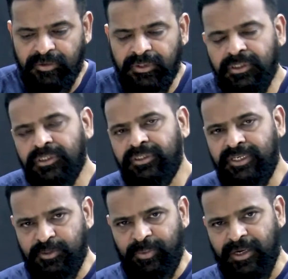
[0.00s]
தான் வந்து
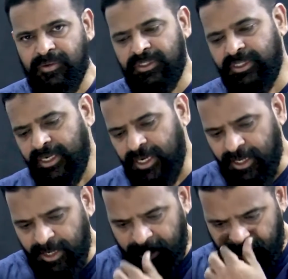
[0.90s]
சிக்ஸ் பேக்
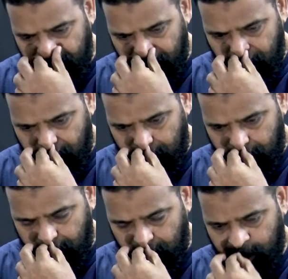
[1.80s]
வச்சுக்கிறாங்க
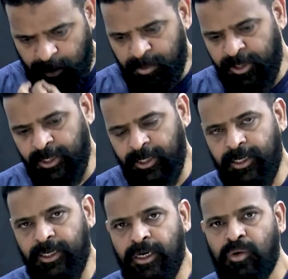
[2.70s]
மற்றபடி
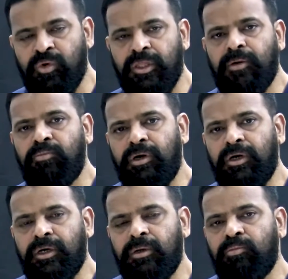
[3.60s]
அவங்க தான் பா
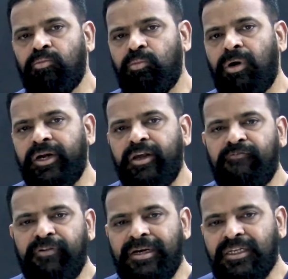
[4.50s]
பாடியை
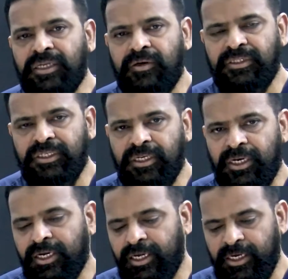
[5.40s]
ஃபிட்னஸாக
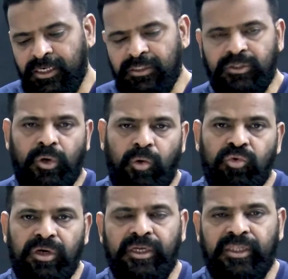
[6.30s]
வச்சுக்கிறாங்க ஸோ
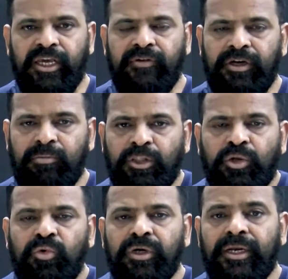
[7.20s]
அவங்களுக்கு தேவை
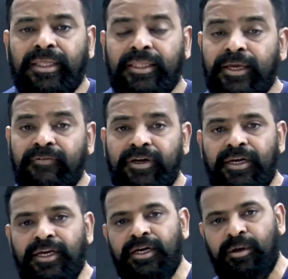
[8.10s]
மற்றவங்களுக்கெல்லாம்
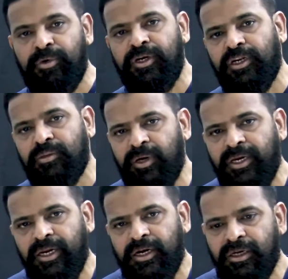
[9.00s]
தேவையில்லை அப்படின்றது
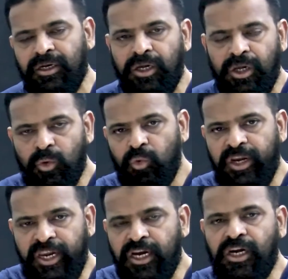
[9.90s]
மாதிரியான
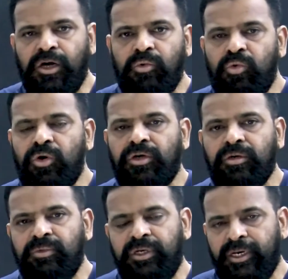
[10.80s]
ஒரு எண்ண
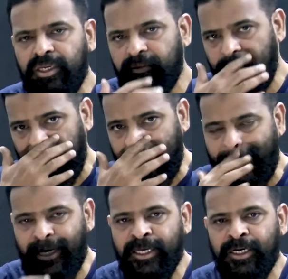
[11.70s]
ஓட்டம் இன்றைக்கு வந்து
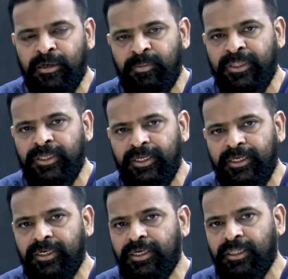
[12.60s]
இளைஞர்கள்
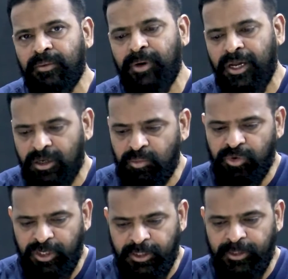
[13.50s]
மத்தியில் இருக்கிறத பார்க்க
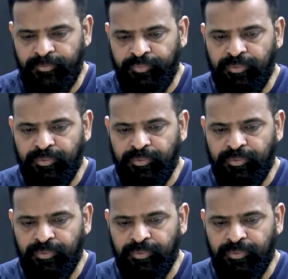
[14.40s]
முடியுது